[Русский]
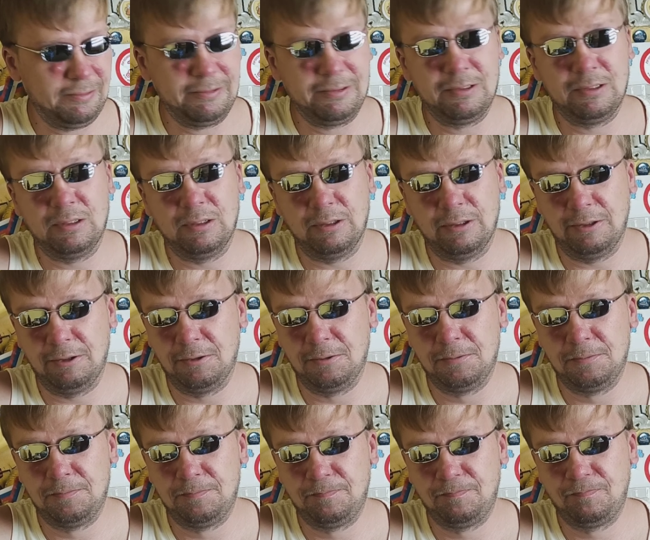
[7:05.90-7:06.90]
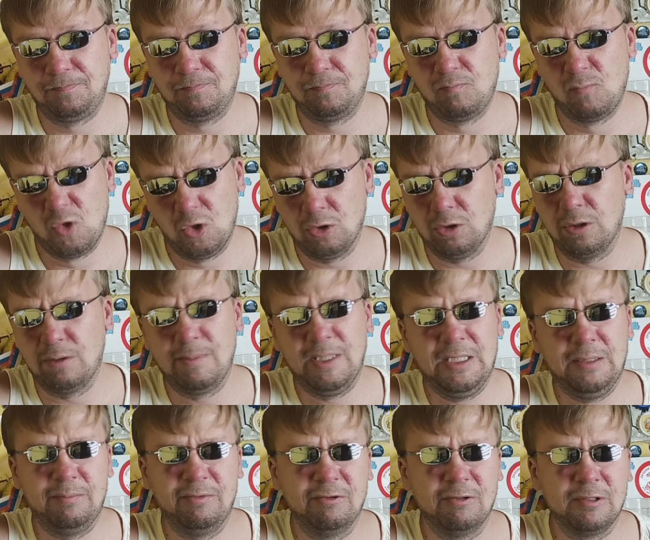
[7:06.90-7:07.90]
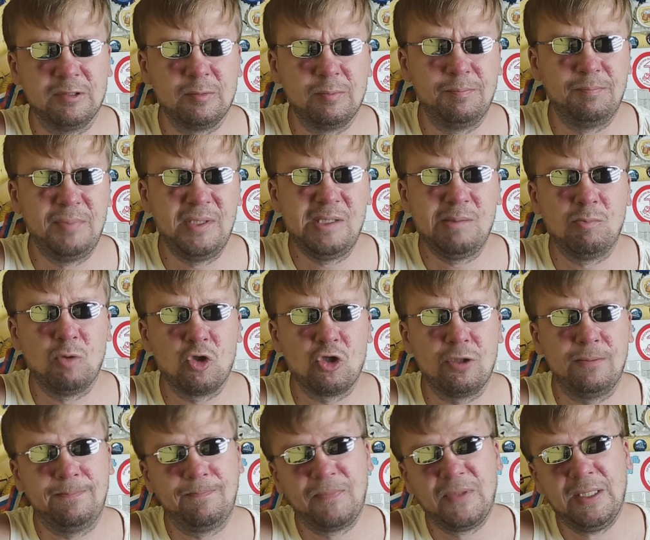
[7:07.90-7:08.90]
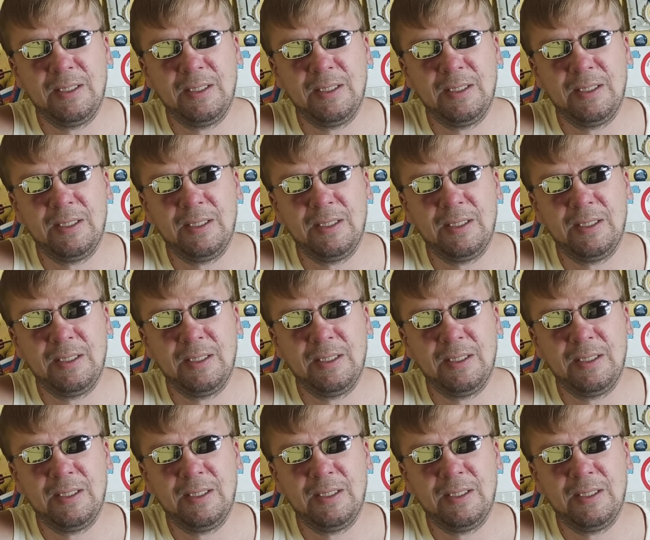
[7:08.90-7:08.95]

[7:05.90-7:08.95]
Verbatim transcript: Ой. Не, ну, нормальный пивас. Пить можем.